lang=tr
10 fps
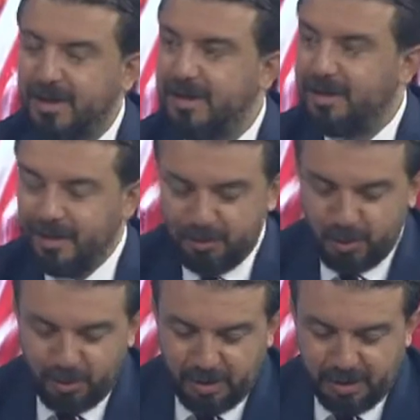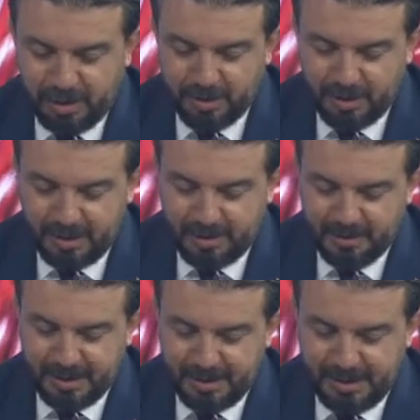İyiyim, çok teşekkür ederim.
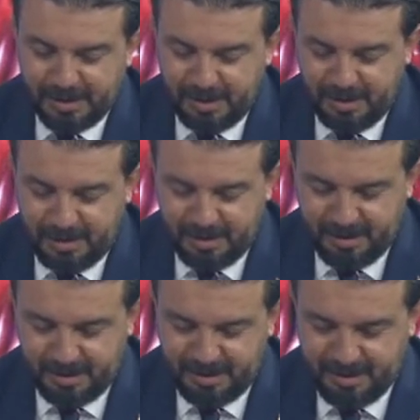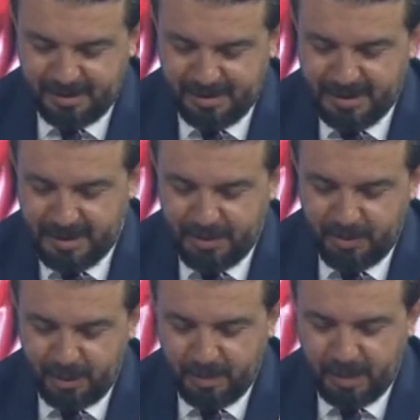Siz nasılsınız? Sağ olun, teşekkür ederiz. Bu
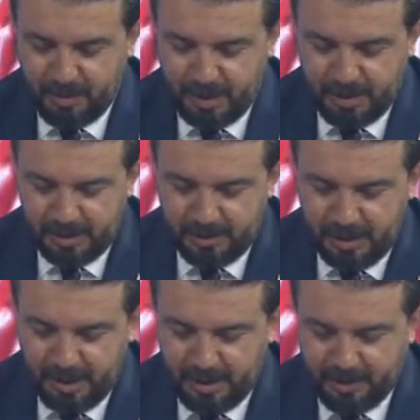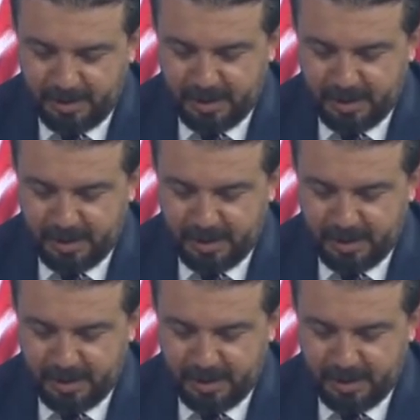Şimdi, arada paylaşımları yaptık.